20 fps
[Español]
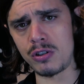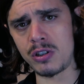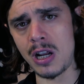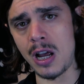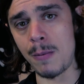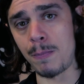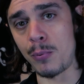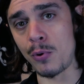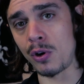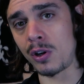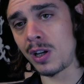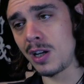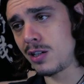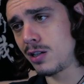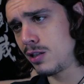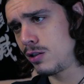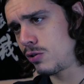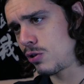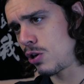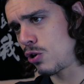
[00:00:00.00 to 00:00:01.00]
O sea, ¿por qué
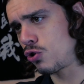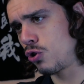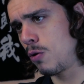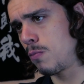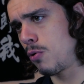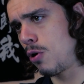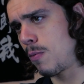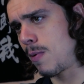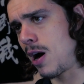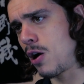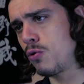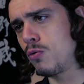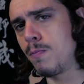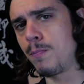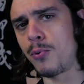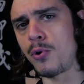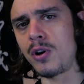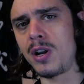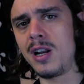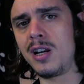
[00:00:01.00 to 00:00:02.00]
se interesó Bob
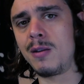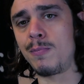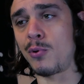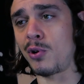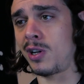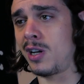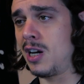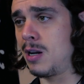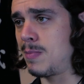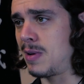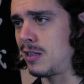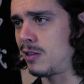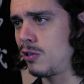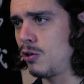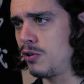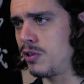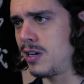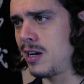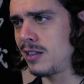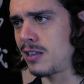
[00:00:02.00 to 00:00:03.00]
Arum por él y por qué le
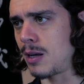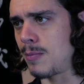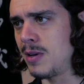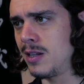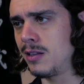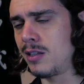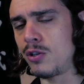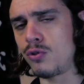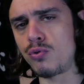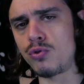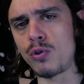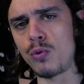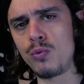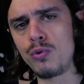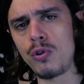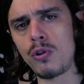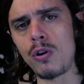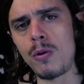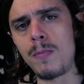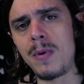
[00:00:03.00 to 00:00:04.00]
metió directamente en su
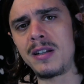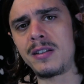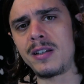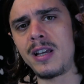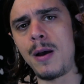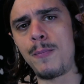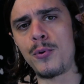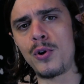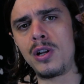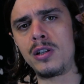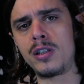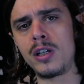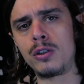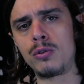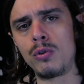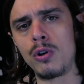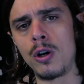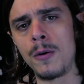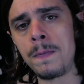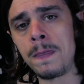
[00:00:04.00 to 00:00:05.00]
segundo combate ya por el
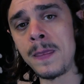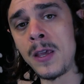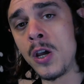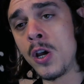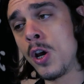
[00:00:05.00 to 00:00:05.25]
título?